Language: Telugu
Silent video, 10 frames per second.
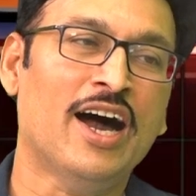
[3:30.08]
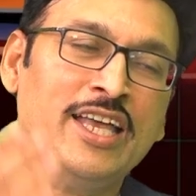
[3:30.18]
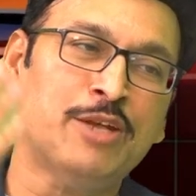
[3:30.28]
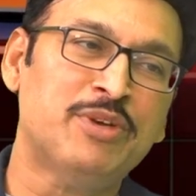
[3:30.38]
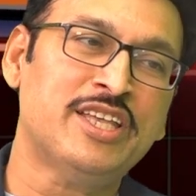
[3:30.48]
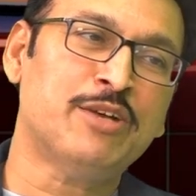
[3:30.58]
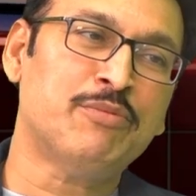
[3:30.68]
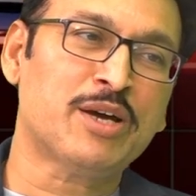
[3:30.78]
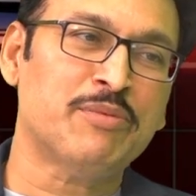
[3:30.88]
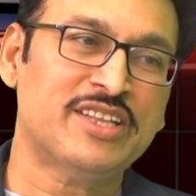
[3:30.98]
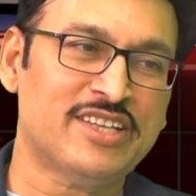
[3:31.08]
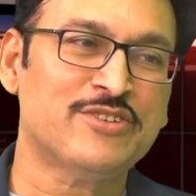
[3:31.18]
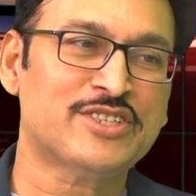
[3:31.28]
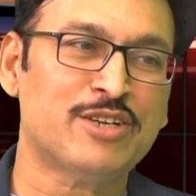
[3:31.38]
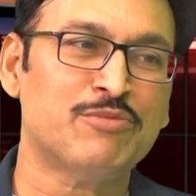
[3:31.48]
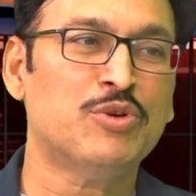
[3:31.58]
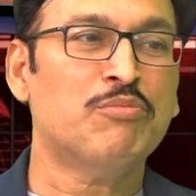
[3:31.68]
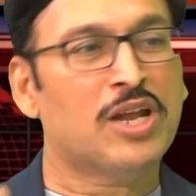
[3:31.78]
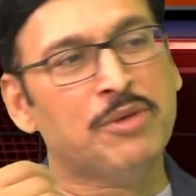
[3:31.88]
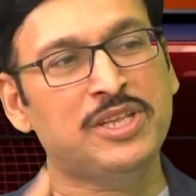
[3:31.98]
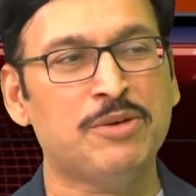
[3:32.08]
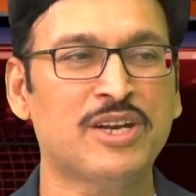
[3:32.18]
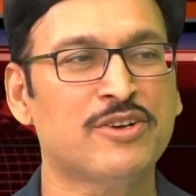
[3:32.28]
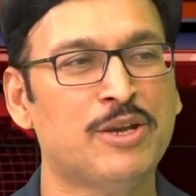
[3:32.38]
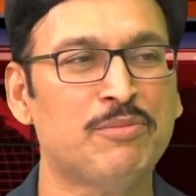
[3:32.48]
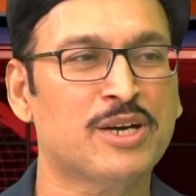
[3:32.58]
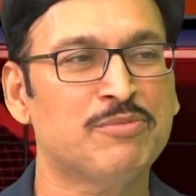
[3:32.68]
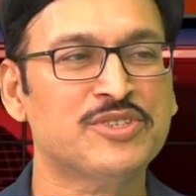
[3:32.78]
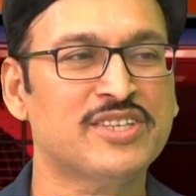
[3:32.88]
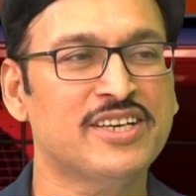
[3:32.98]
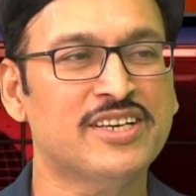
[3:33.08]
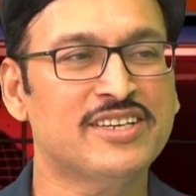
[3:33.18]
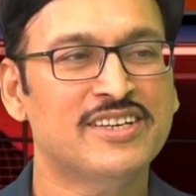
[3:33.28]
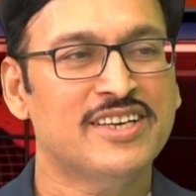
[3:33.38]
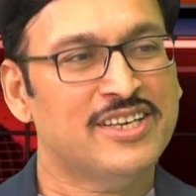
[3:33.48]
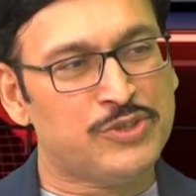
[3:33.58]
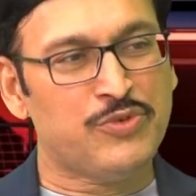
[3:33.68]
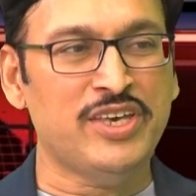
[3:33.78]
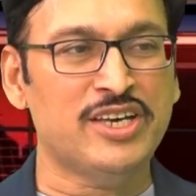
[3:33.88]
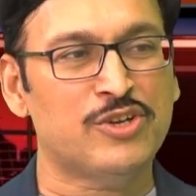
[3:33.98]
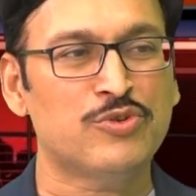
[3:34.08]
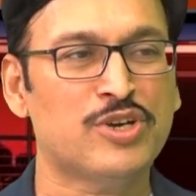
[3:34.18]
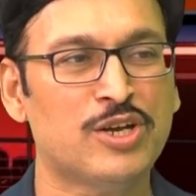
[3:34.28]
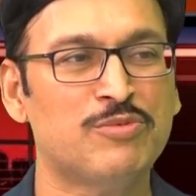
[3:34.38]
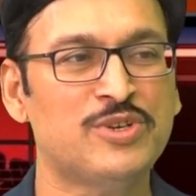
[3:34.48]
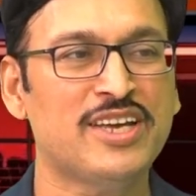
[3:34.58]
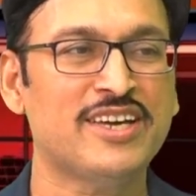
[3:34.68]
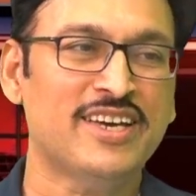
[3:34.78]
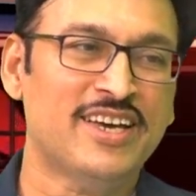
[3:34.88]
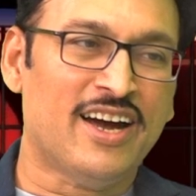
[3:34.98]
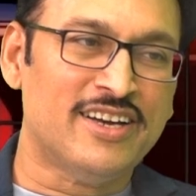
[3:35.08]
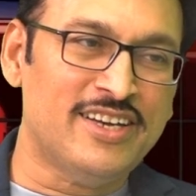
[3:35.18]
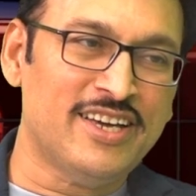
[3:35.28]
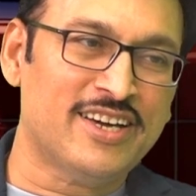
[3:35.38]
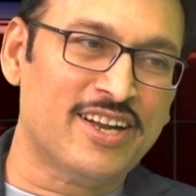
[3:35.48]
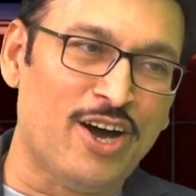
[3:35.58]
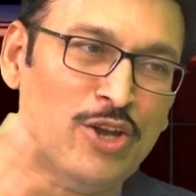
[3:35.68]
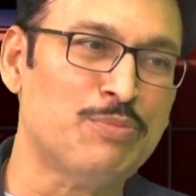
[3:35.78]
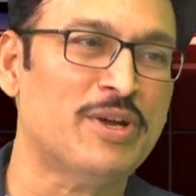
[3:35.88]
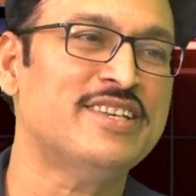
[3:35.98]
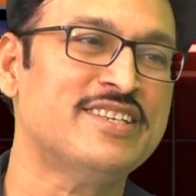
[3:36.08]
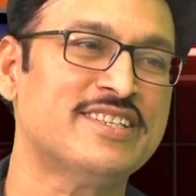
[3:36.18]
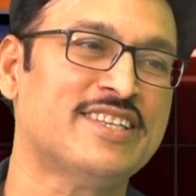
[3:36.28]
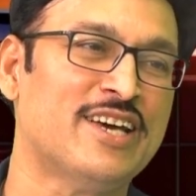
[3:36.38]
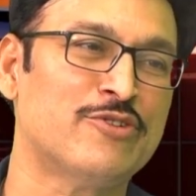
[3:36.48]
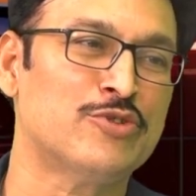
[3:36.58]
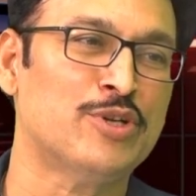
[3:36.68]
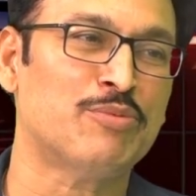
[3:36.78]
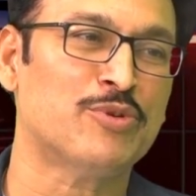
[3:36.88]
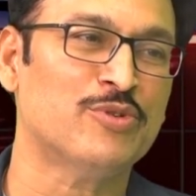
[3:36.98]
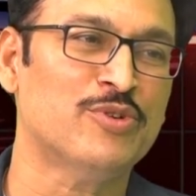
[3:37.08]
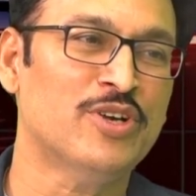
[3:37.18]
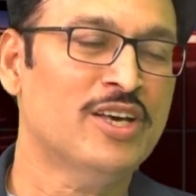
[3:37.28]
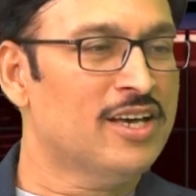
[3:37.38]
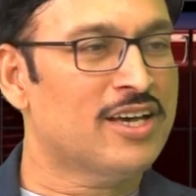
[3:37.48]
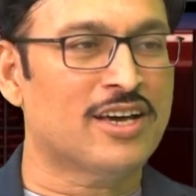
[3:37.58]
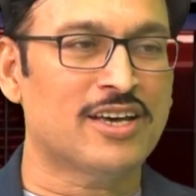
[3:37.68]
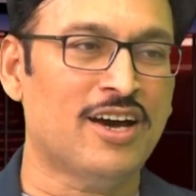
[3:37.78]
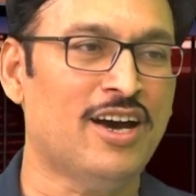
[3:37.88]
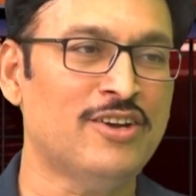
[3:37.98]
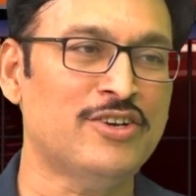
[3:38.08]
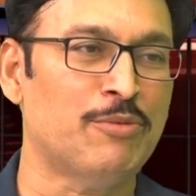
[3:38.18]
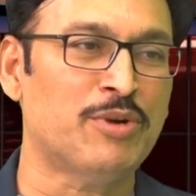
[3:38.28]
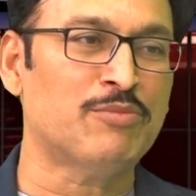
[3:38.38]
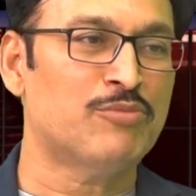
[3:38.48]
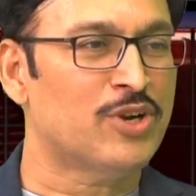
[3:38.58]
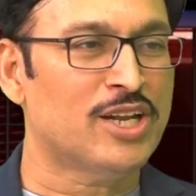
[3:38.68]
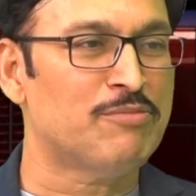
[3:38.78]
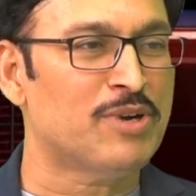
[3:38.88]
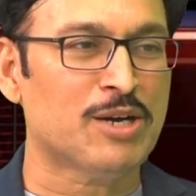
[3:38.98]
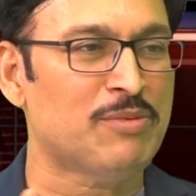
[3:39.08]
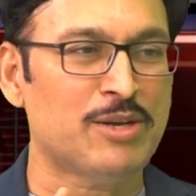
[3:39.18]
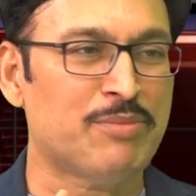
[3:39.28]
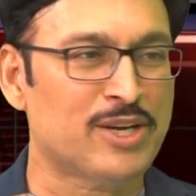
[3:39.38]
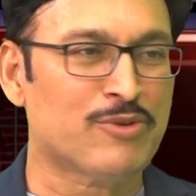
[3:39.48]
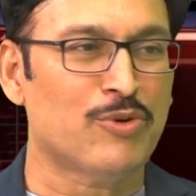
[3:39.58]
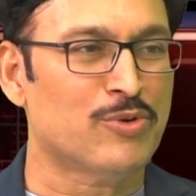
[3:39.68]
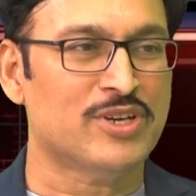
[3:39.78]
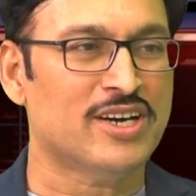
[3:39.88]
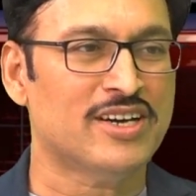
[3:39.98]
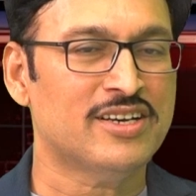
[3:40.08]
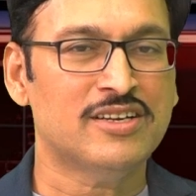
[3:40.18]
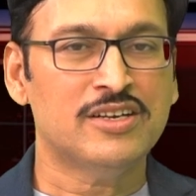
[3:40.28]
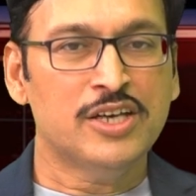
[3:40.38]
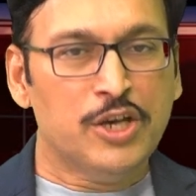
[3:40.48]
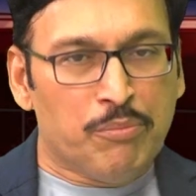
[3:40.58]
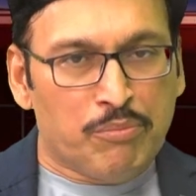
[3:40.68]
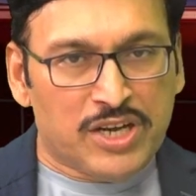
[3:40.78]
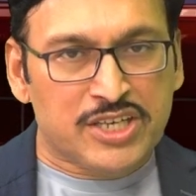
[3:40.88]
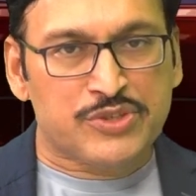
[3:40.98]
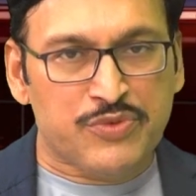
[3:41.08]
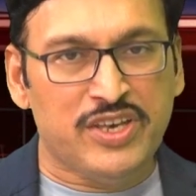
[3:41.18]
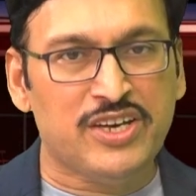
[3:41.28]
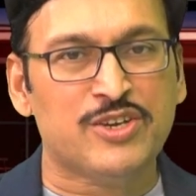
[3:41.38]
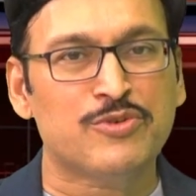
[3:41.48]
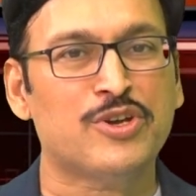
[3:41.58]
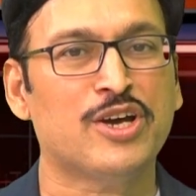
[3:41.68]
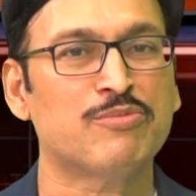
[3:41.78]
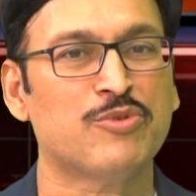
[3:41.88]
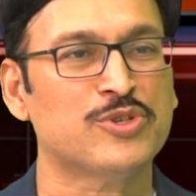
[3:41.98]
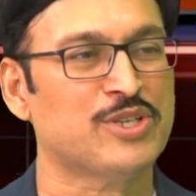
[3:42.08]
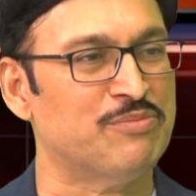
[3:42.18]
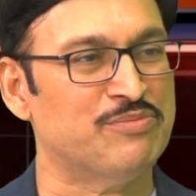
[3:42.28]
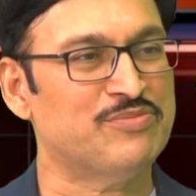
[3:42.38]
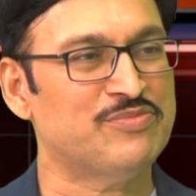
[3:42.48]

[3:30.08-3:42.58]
ఆయన మీద నమ్మకం ఎంత అవసరమో మన మీద మనకు నమ్మకం వస్తే స్వీయ అనుగ్రహం ఉంటే అన్ని గ్రహాలు పనిచేస్తాయి అనుకున్నప్పుడు గ్రహాలను నమ్మడం మూఢనమ్మకం అని పెట్టుకోకుండా మన స్వీయ అనుగ్రహం కోసం